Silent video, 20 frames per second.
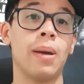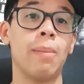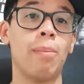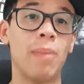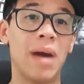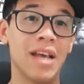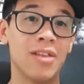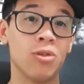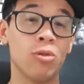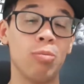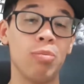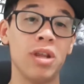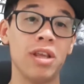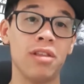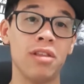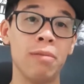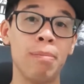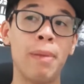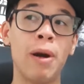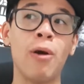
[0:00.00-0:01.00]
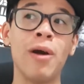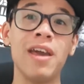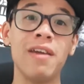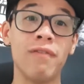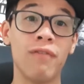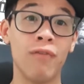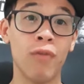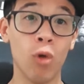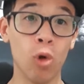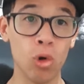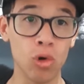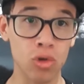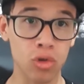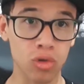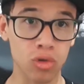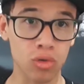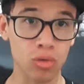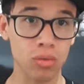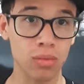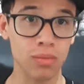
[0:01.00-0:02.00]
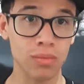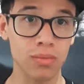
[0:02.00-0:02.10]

Mas o principal reforço,